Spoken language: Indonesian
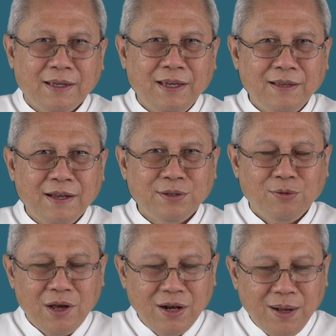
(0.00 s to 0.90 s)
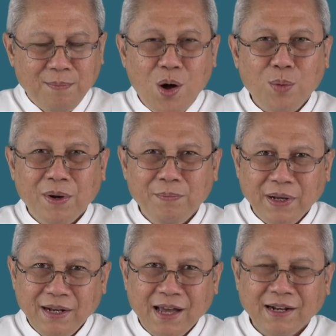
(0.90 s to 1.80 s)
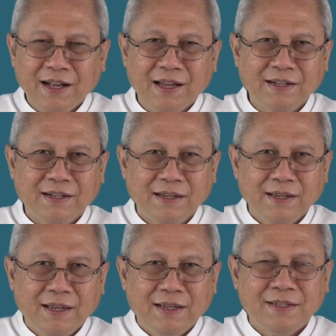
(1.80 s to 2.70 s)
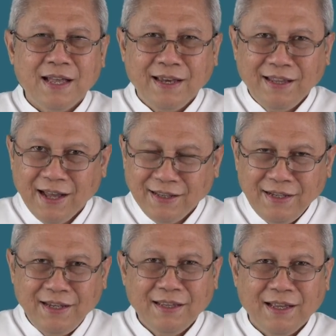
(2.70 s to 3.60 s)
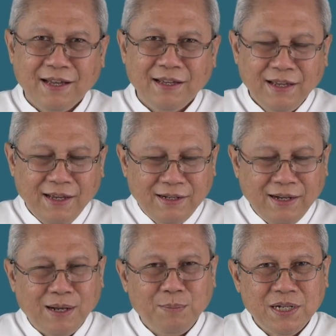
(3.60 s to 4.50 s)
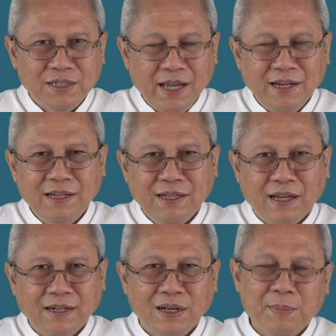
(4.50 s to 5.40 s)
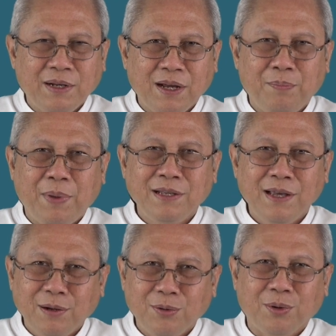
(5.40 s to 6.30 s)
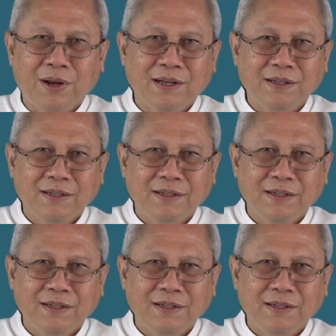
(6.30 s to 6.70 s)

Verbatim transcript: Kita seolah-olah mau membenarkan sakit hati kita dengan mensharingkan kepada banyak orang.